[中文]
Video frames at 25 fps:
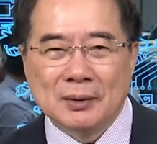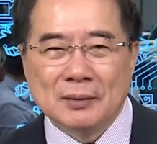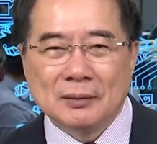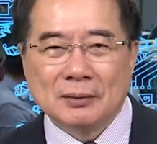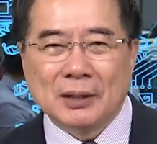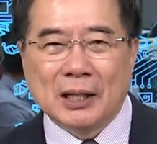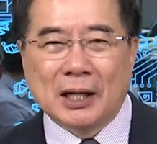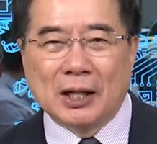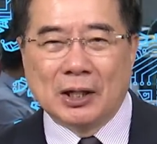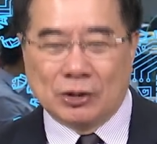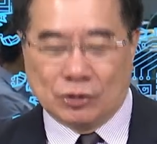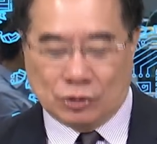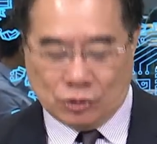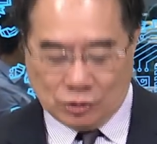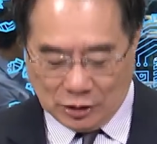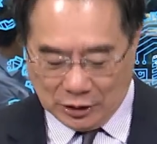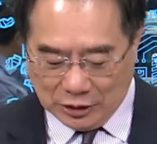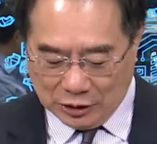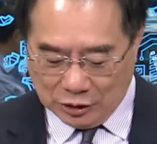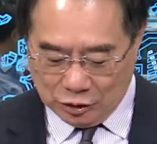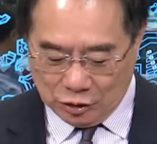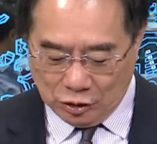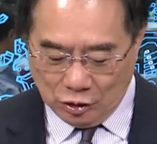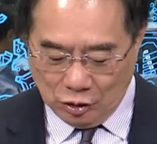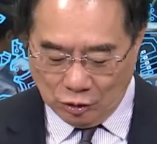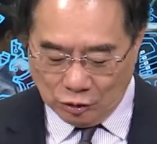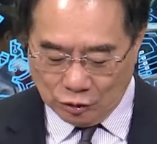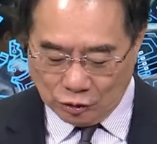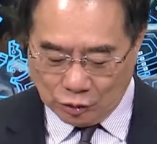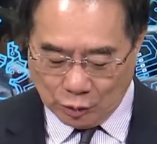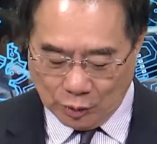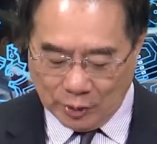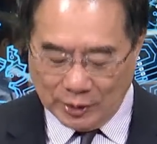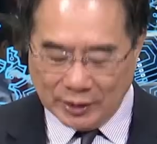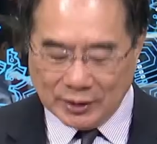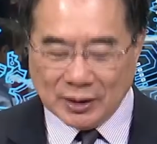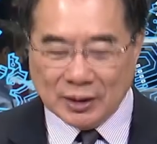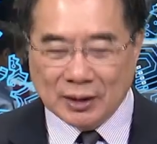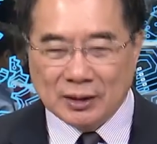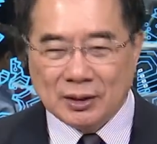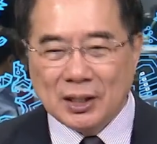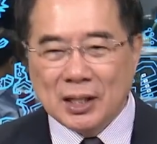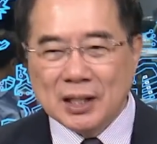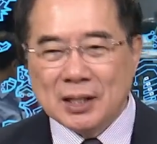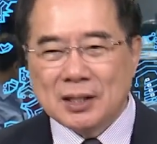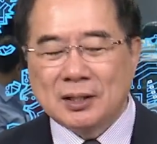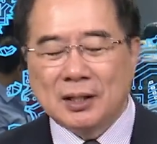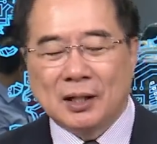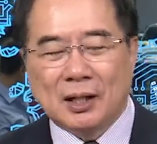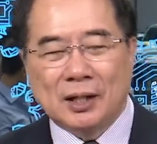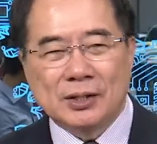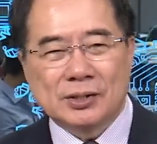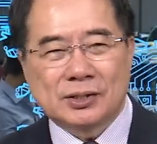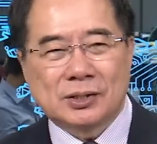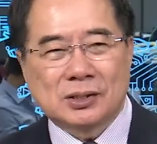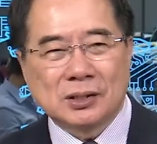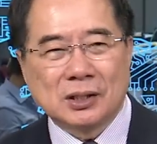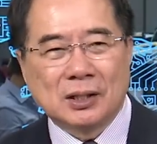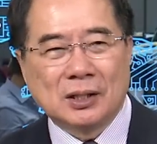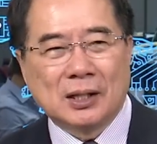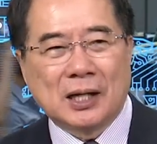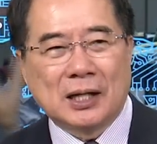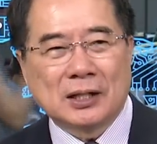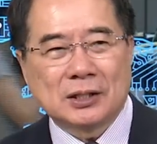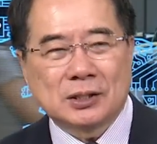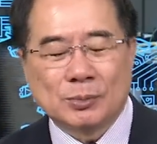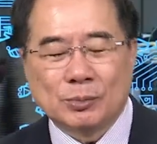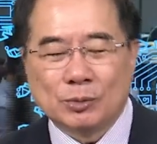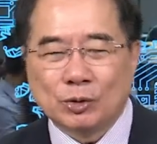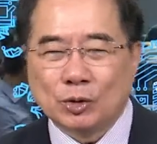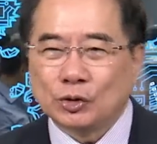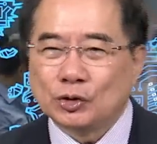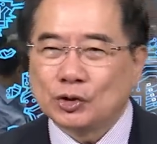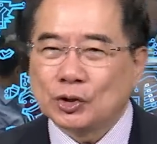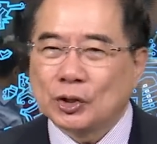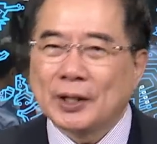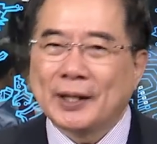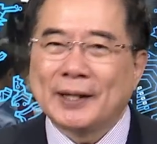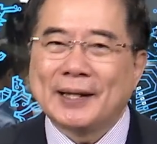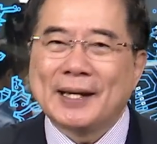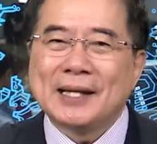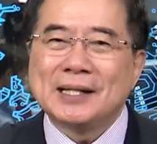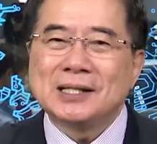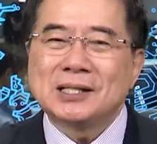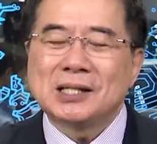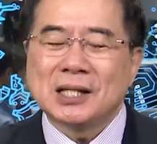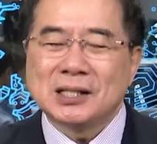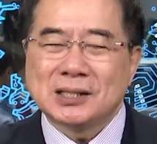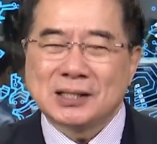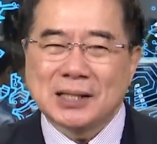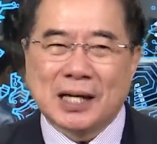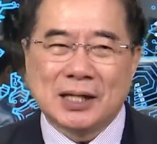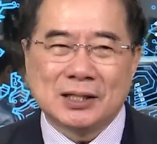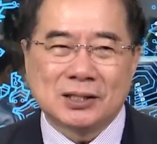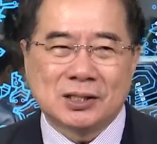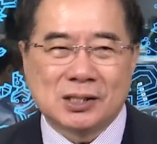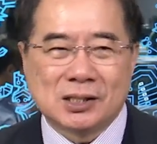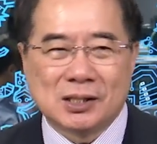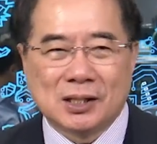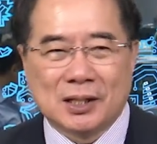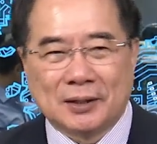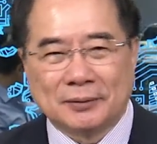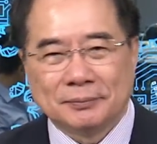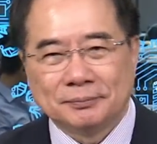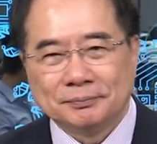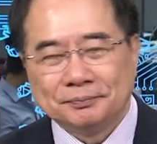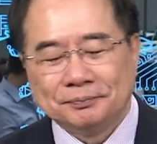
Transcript: 那这个用所谓的 Link 二十二啊，什么东西可以连线在一起了？